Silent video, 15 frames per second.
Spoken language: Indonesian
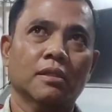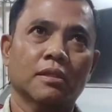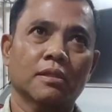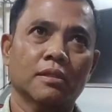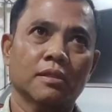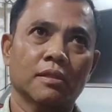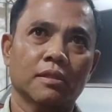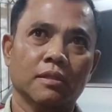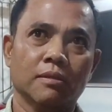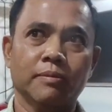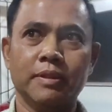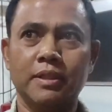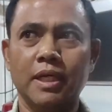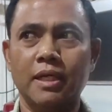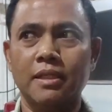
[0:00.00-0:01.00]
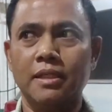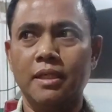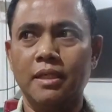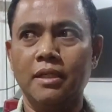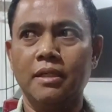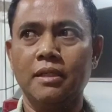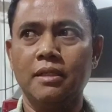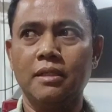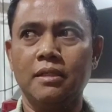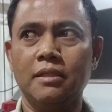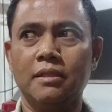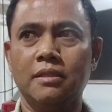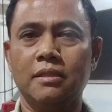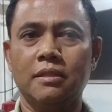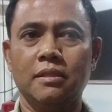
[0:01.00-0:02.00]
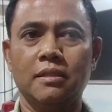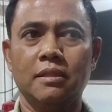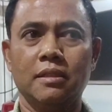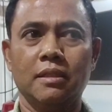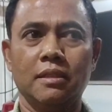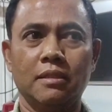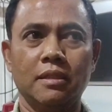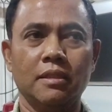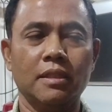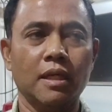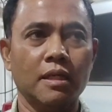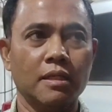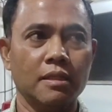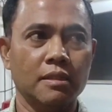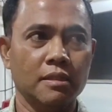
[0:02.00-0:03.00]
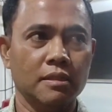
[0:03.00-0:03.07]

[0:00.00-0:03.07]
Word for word: uh, komentarnya ya, tentang